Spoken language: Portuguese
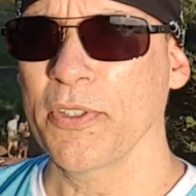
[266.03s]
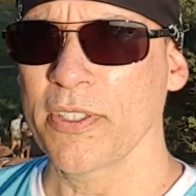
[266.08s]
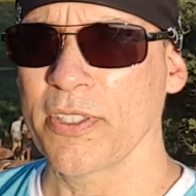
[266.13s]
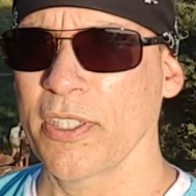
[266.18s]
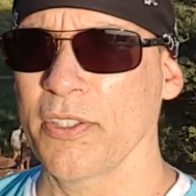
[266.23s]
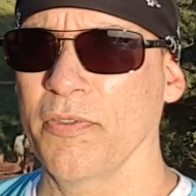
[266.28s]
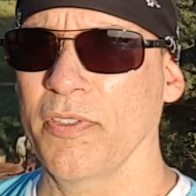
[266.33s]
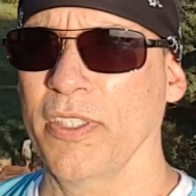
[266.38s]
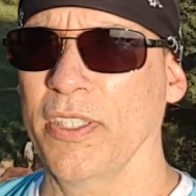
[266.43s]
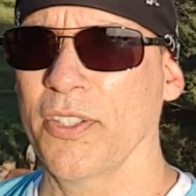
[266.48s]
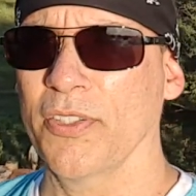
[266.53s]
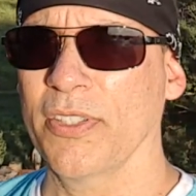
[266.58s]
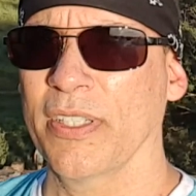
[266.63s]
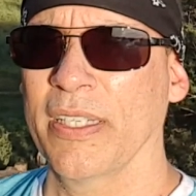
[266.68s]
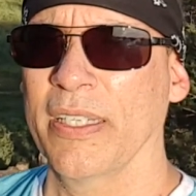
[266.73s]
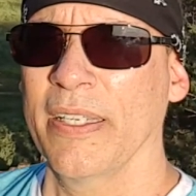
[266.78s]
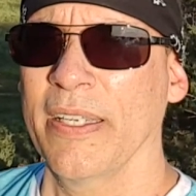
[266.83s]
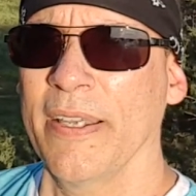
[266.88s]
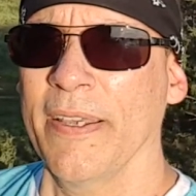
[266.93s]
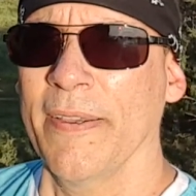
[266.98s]
nossas vidas.
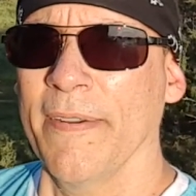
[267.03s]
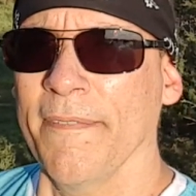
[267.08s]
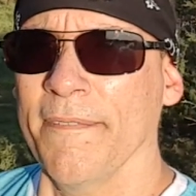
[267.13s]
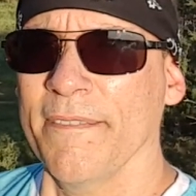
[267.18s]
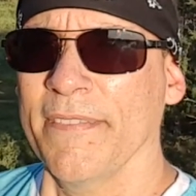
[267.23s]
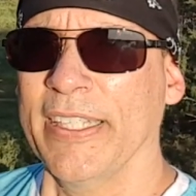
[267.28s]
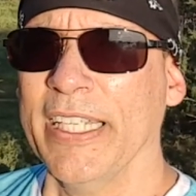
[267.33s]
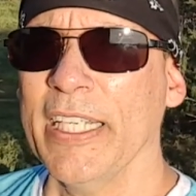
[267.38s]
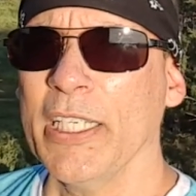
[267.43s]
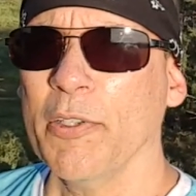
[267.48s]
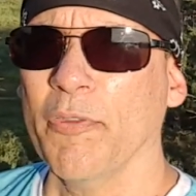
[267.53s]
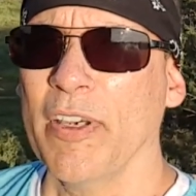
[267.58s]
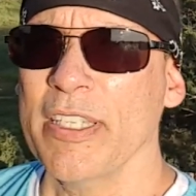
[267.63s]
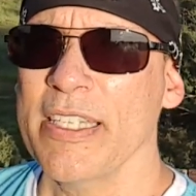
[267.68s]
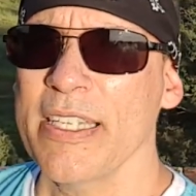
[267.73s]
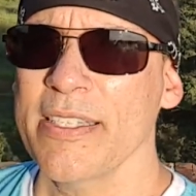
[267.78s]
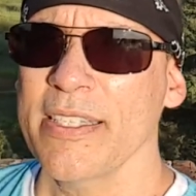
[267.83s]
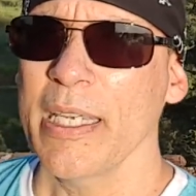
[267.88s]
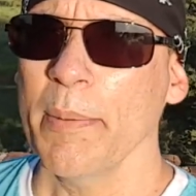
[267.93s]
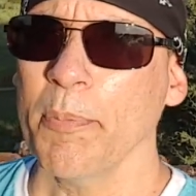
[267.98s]
Tente
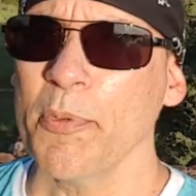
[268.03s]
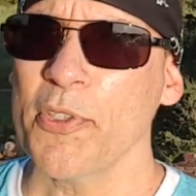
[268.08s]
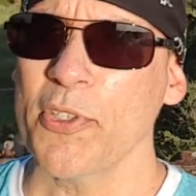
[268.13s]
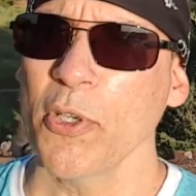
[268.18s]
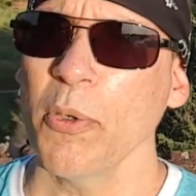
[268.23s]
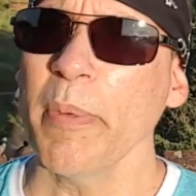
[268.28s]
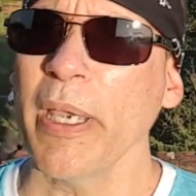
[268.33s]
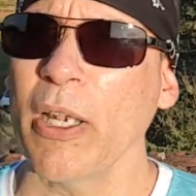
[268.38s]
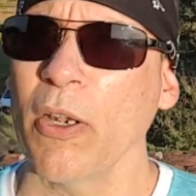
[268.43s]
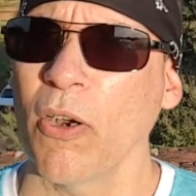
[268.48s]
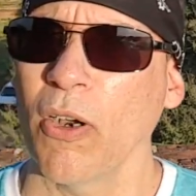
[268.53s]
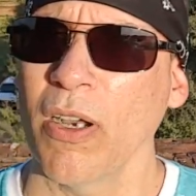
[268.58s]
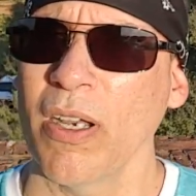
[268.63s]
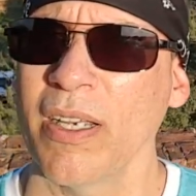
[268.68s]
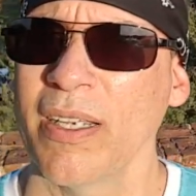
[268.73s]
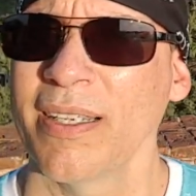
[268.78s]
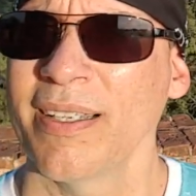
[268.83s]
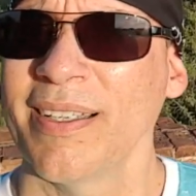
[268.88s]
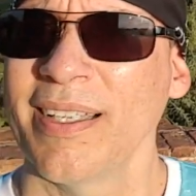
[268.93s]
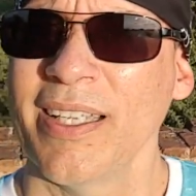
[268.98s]
fazer sempre o seu melhor.
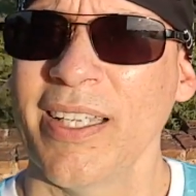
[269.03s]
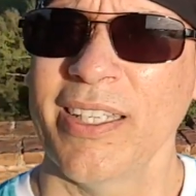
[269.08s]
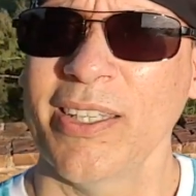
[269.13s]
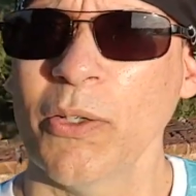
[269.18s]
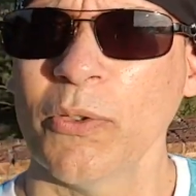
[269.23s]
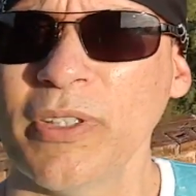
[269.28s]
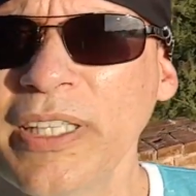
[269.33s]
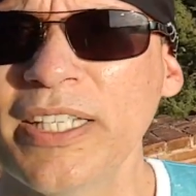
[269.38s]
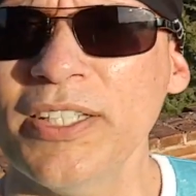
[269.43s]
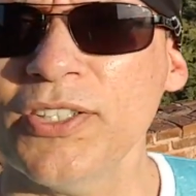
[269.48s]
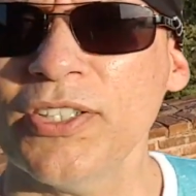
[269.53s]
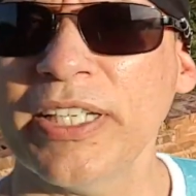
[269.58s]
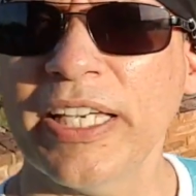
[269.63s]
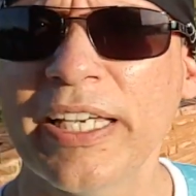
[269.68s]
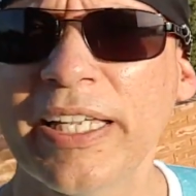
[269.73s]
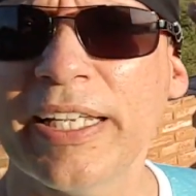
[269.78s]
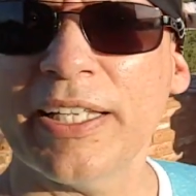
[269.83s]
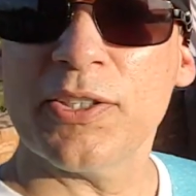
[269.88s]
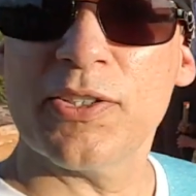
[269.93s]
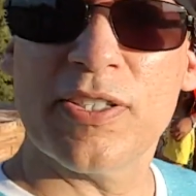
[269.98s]
Não tente
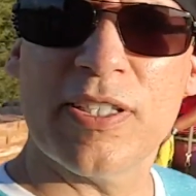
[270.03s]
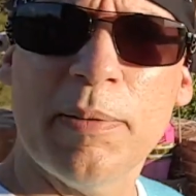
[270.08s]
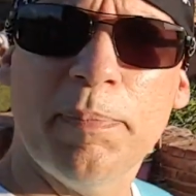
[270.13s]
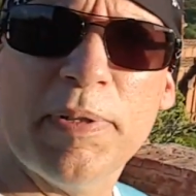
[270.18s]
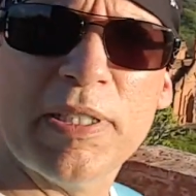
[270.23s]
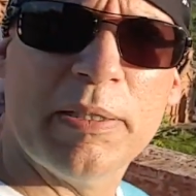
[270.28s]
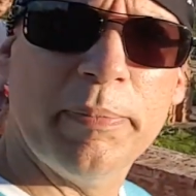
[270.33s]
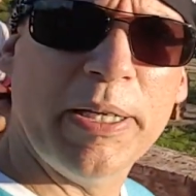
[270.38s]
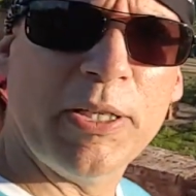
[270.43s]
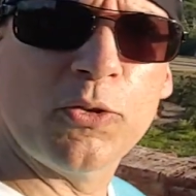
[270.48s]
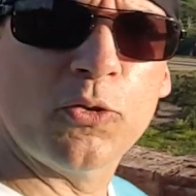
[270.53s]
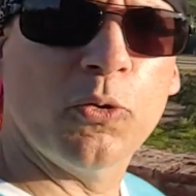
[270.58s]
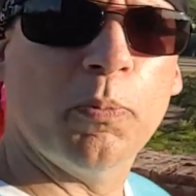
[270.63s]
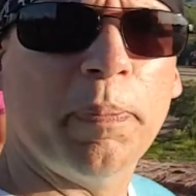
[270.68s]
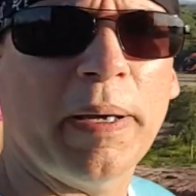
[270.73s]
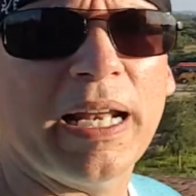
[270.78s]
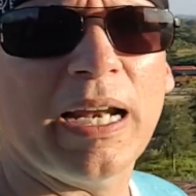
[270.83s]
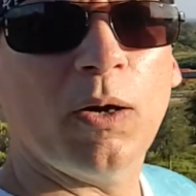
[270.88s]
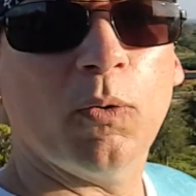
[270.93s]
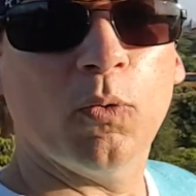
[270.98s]
querer simplesmente
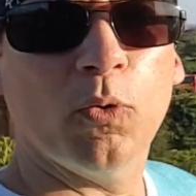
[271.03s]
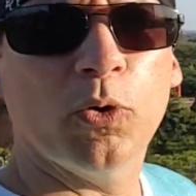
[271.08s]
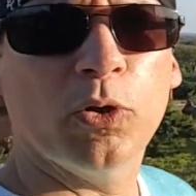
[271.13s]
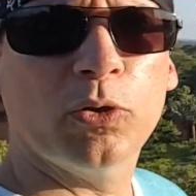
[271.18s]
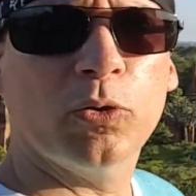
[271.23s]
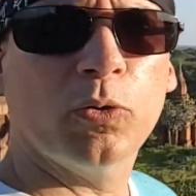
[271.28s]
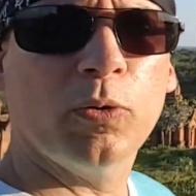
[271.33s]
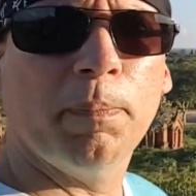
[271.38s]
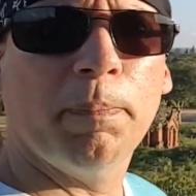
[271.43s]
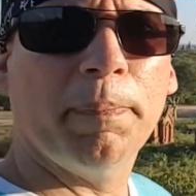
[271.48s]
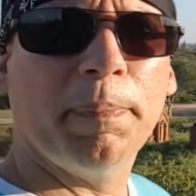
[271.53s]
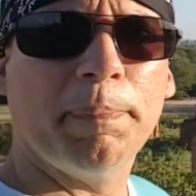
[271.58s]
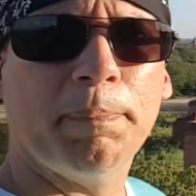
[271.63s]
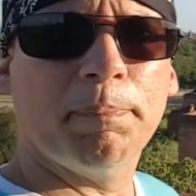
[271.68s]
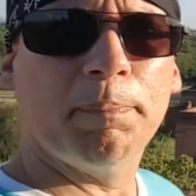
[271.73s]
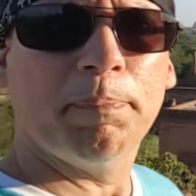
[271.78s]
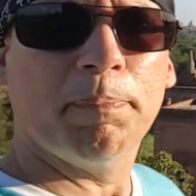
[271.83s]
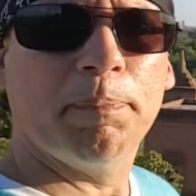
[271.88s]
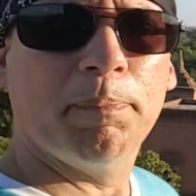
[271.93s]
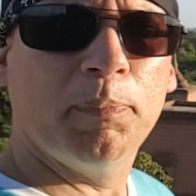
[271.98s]
superar o outro
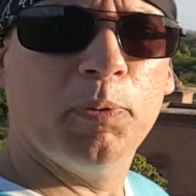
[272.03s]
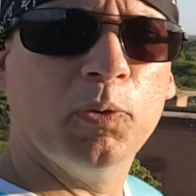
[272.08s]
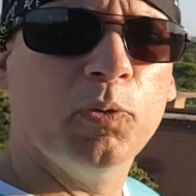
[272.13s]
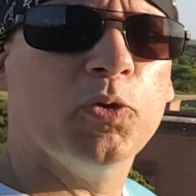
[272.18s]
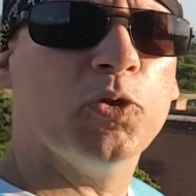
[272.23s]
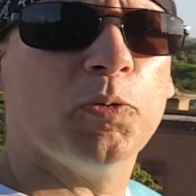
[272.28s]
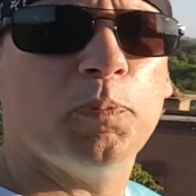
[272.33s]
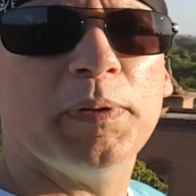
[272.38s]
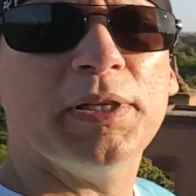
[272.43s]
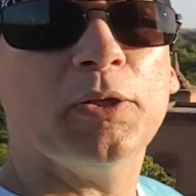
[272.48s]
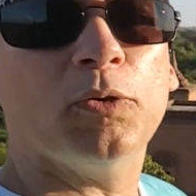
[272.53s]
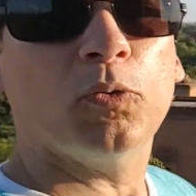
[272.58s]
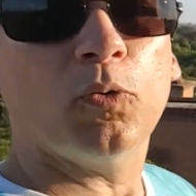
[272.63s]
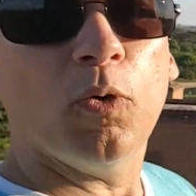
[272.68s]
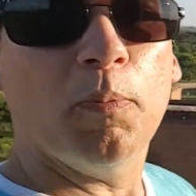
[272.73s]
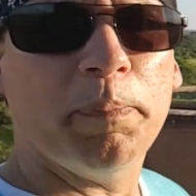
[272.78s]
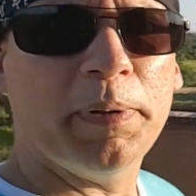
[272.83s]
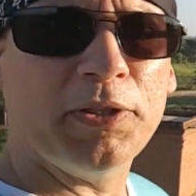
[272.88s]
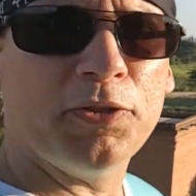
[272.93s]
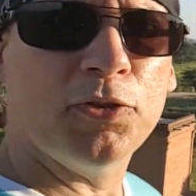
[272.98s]
por um espírito
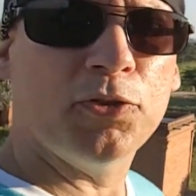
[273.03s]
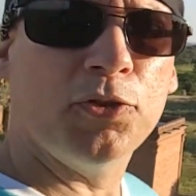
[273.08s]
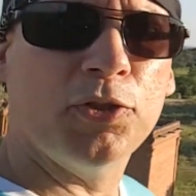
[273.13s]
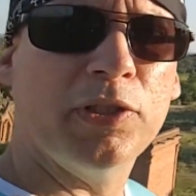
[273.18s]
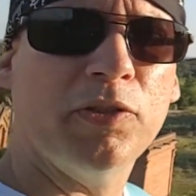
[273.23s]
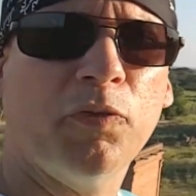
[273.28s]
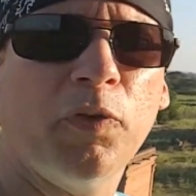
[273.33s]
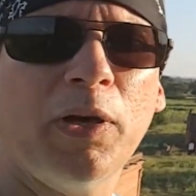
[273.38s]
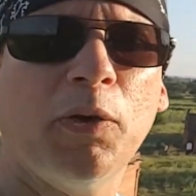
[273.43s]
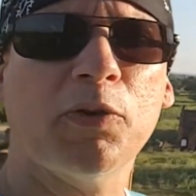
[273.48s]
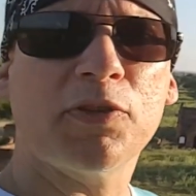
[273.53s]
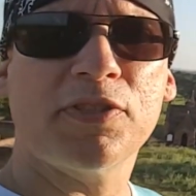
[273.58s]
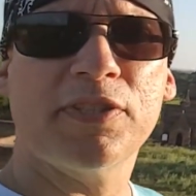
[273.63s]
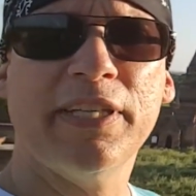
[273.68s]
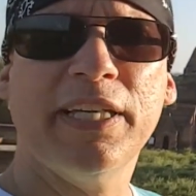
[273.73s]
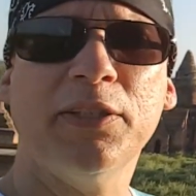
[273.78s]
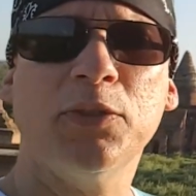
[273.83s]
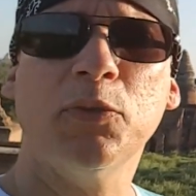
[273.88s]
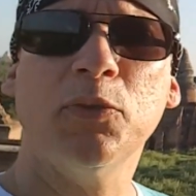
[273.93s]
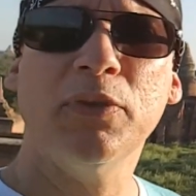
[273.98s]
competitivo,
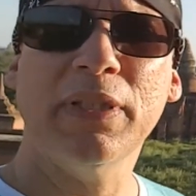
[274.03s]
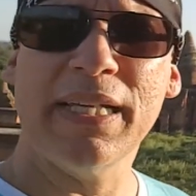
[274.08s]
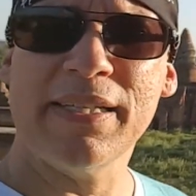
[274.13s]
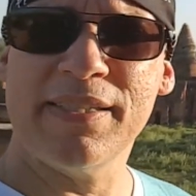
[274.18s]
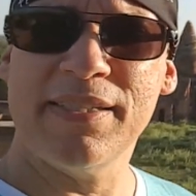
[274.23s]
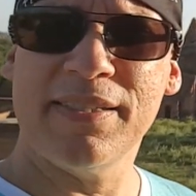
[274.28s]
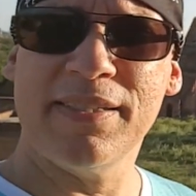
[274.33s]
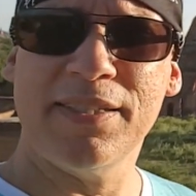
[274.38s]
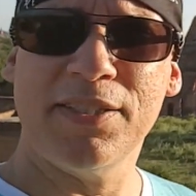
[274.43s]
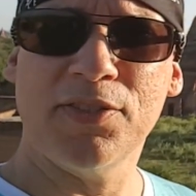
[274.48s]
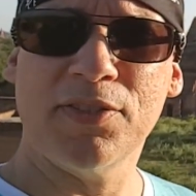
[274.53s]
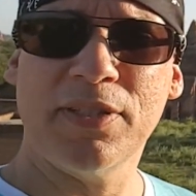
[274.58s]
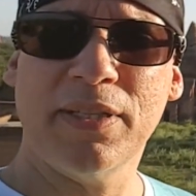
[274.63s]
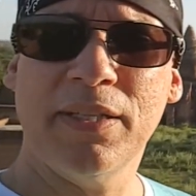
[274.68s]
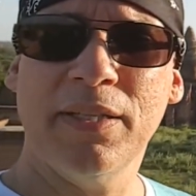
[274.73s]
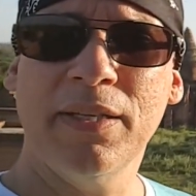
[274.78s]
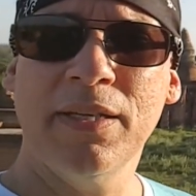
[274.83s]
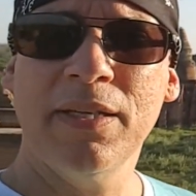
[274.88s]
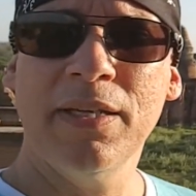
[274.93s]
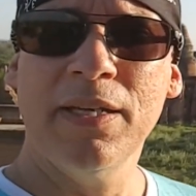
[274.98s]
egocêntrico, narcisista.
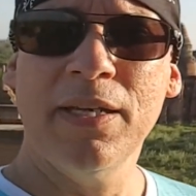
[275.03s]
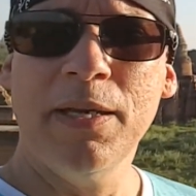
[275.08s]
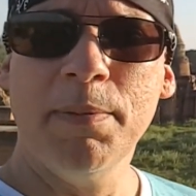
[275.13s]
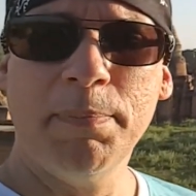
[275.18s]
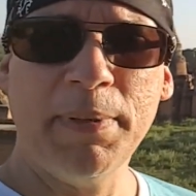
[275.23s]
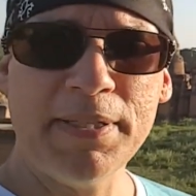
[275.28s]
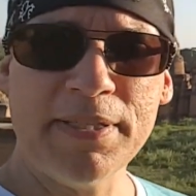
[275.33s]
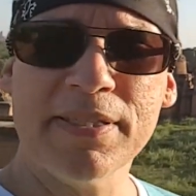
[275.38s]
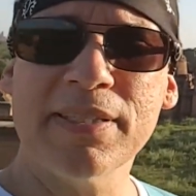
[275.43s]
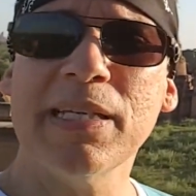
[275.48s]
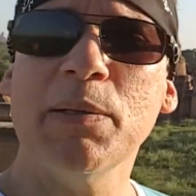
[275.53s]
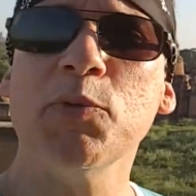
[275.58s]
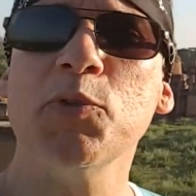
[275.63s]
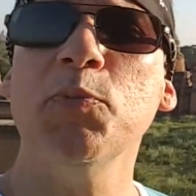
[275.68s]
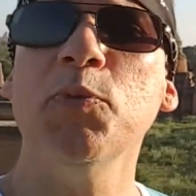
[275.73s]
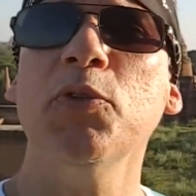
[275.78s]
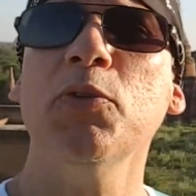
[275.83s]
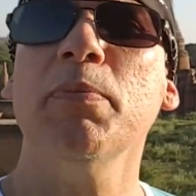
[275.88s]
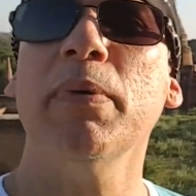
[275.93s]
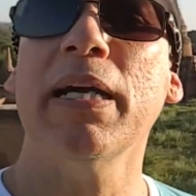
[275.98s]
Precisamos
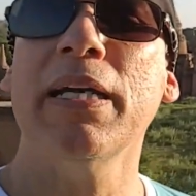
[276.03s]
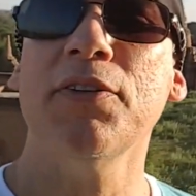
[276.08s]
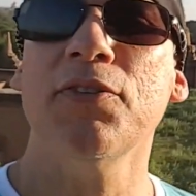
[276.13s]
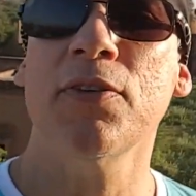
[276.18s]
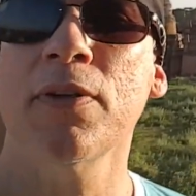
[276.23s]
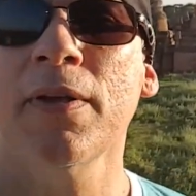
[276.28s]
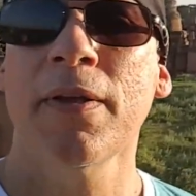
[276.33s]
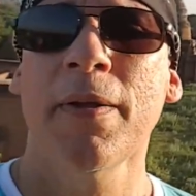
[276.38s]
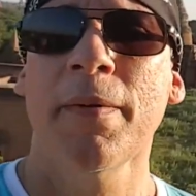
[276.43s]
muito mais